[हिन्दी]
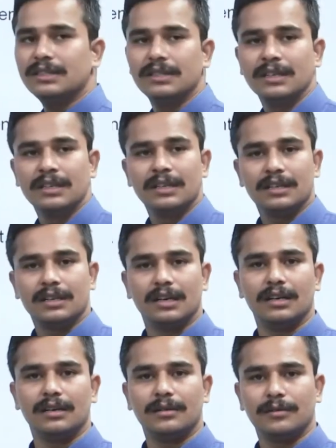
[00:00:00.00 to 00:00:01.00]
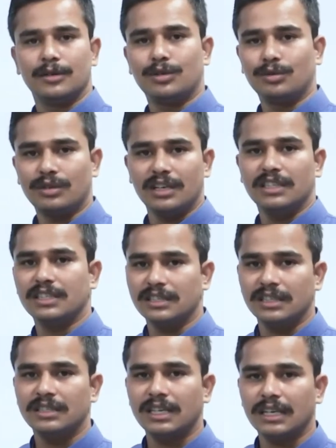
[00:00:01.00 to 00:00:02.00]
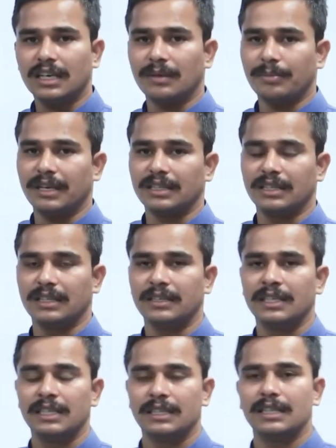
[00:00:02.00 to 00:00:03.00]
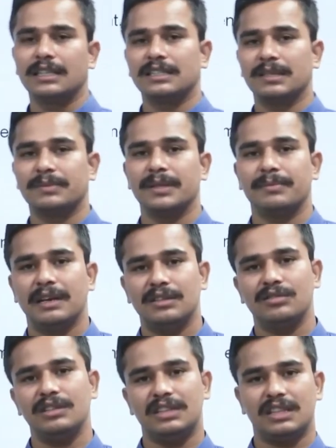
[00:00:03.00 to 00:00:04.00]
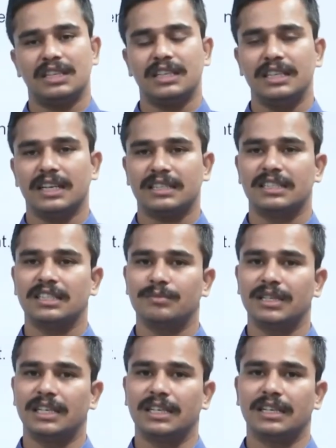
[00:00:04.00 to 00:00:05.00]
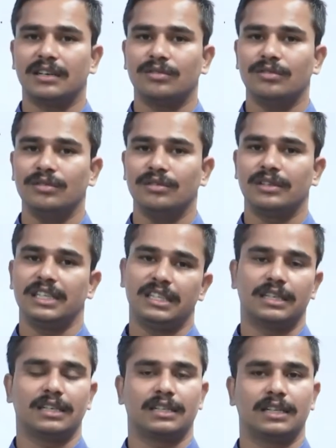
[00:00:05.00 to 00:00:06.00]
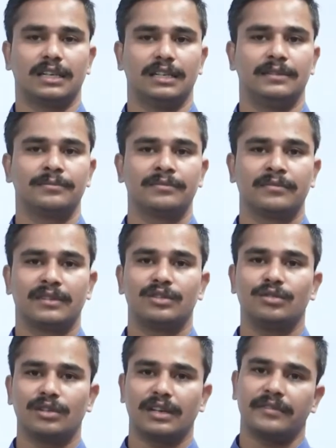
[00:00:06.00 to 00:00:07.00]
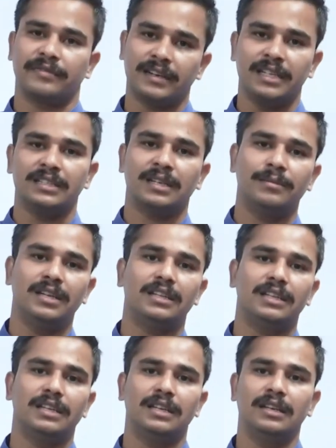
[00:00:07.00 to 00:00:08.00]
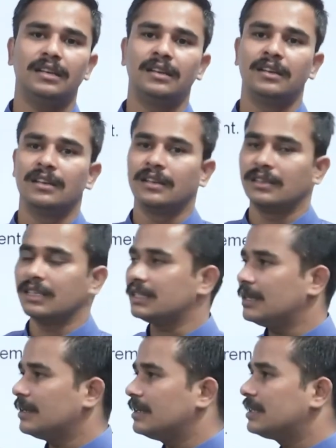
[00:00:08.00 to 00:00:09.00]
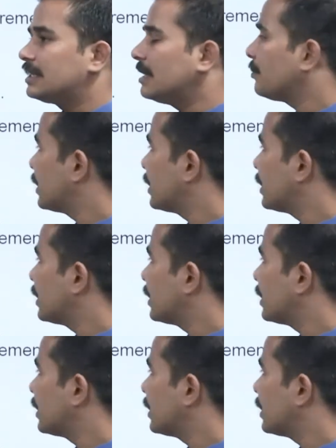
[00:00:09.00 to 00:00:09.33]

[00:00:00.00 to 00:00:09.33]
इस टोटल स्टेशन से कर पाते हैं देखिए सबसे पहले तो ये थ्री एक्सिस में डेटा को रीड करता है जो रेफरेंस हम लेते हैं जैसे इसके